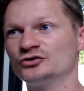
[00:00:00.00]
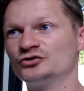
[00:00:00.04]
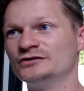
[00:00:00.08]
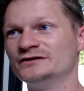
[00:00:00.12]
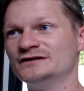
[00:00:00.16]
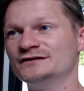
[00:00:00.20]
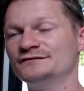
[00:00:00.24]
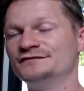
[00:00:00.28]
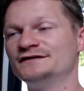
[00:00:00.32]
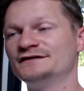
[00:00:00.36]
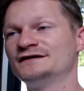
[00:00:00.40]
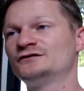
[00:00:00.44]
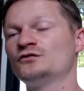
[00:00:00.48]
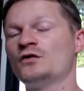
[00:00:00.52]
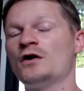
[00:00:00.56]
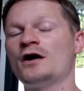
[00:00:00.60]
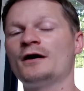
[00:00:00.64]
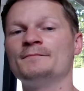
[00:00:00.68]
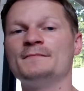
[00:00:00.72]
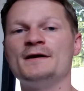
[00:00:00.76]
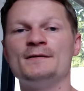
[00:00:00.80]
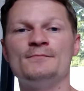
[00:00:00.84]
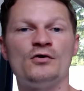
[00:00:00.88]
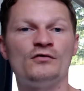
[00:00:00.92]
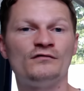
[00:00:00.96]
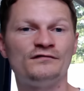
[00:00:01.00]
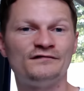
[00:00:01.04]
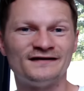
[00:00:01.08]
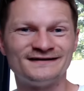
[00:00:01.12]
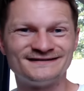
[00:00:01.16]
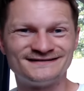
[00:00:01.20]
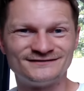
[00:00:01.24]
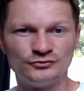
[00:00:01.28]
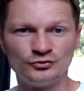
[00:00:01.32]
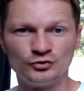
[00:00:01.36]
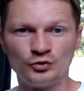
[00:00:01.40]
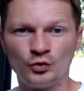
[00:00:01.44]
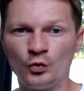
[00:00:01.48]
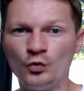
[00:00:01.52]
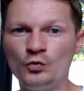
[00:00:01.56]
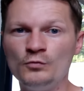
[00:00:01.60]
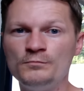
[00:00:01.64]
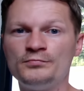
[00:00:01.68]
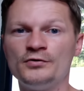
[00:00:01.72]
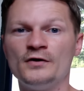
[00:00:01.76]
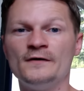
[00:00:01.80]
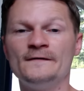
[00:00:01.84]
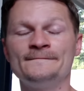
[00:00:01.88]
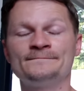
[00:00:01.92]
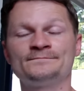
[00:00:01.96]
que des victoires, même en phase de
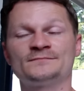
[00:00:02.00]
groupe.